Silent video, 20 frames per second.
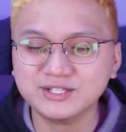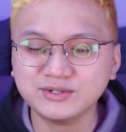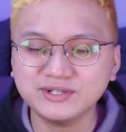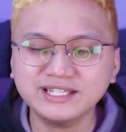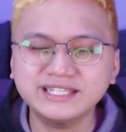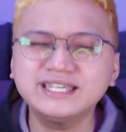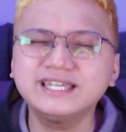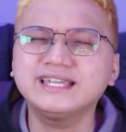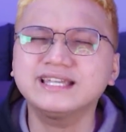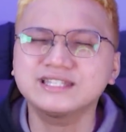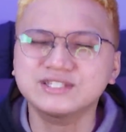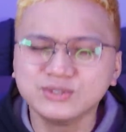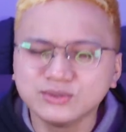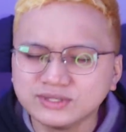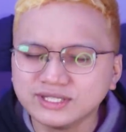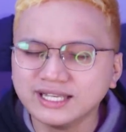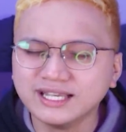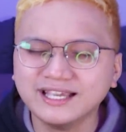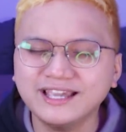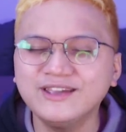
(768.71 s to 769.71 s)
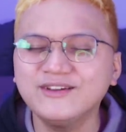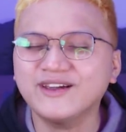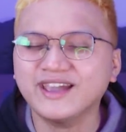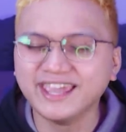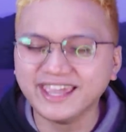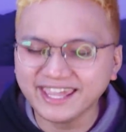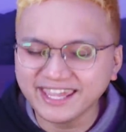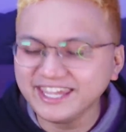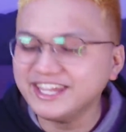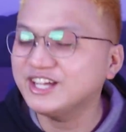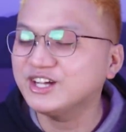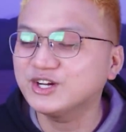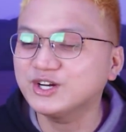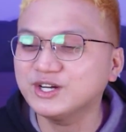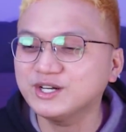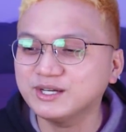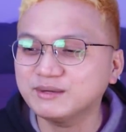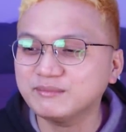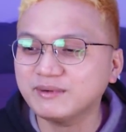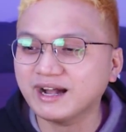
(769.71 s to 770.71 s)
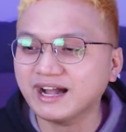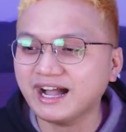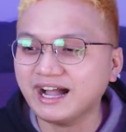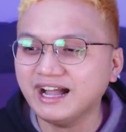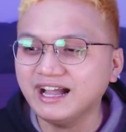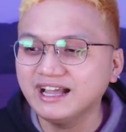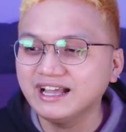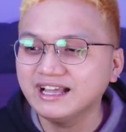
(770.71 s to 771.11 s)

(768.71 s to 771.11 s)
So, nagigets ko talaga yung anger ng mga